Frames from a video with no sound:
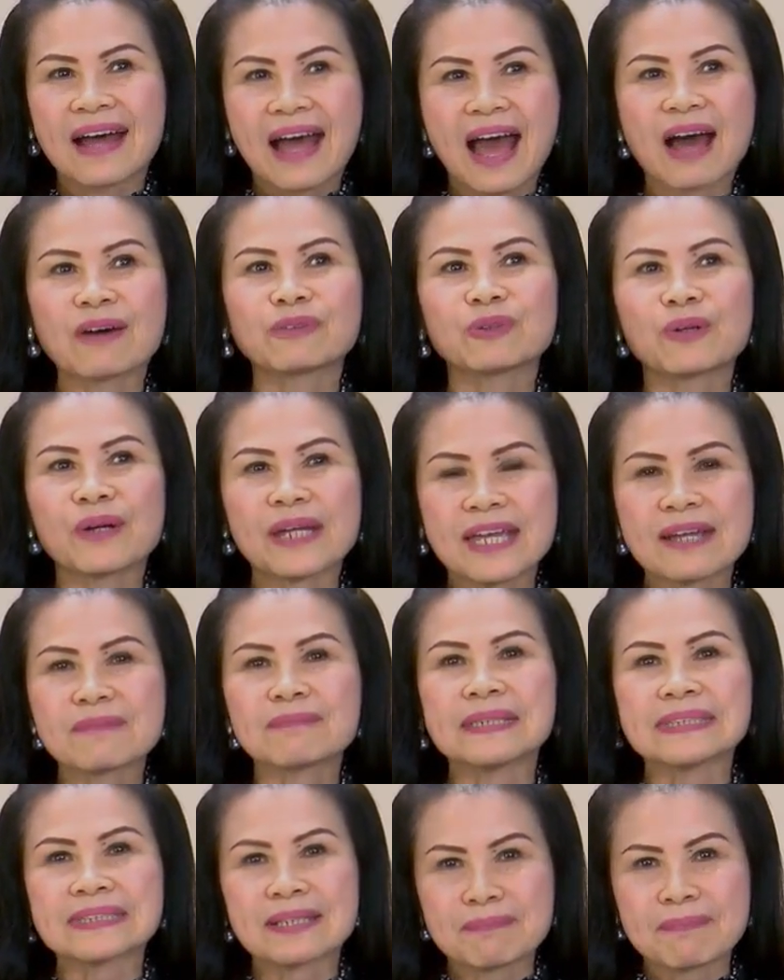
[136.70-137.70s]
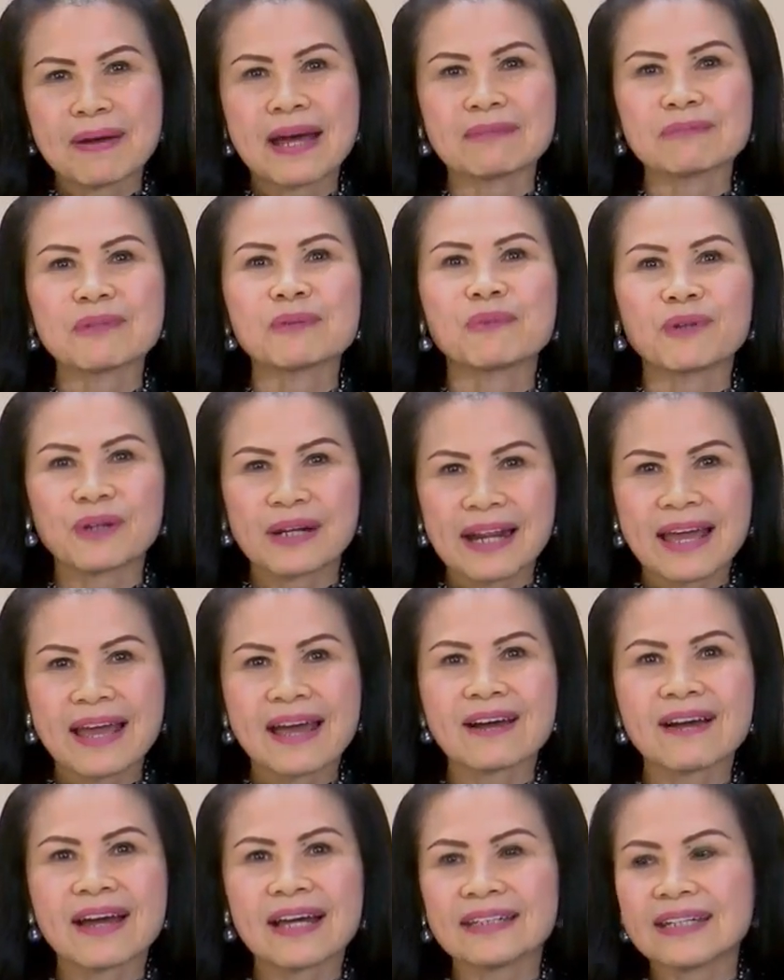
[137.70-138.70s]
เอาตัวเองไปสัมผัสมาหมดแล้
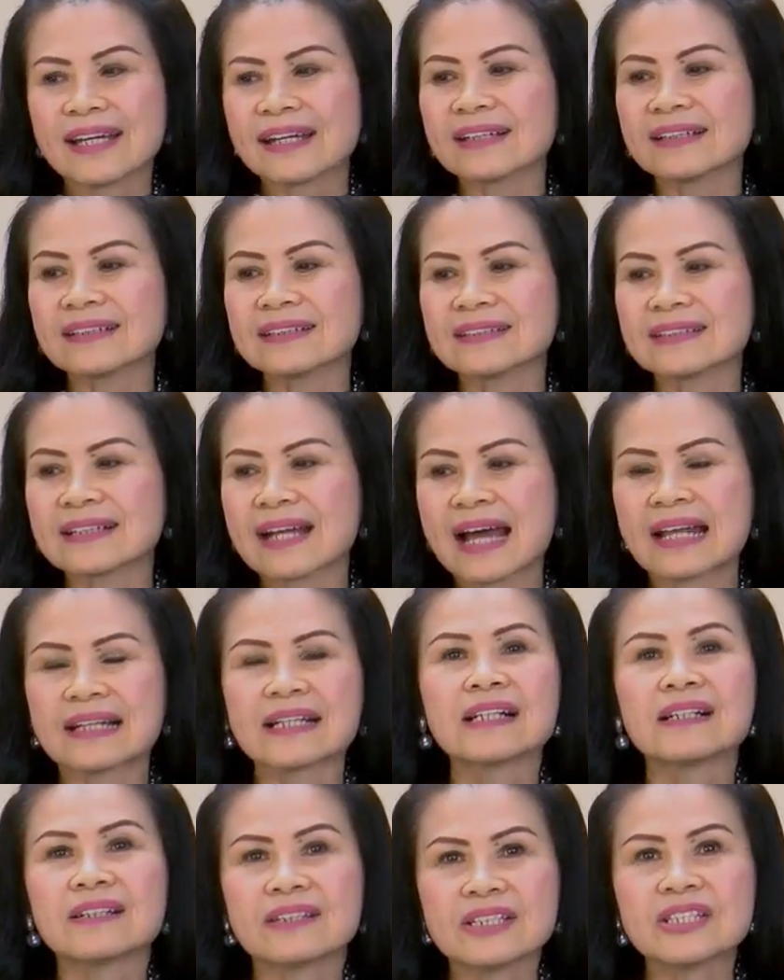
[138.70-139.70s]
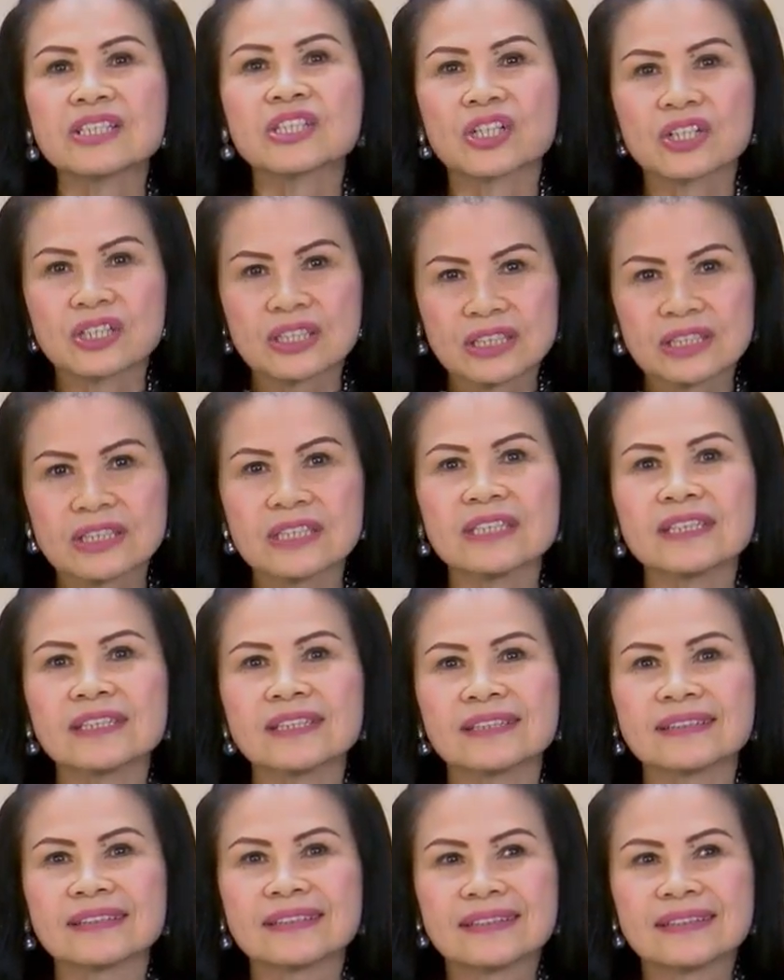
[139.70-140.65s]
ว อันนี้ก็คือการ researching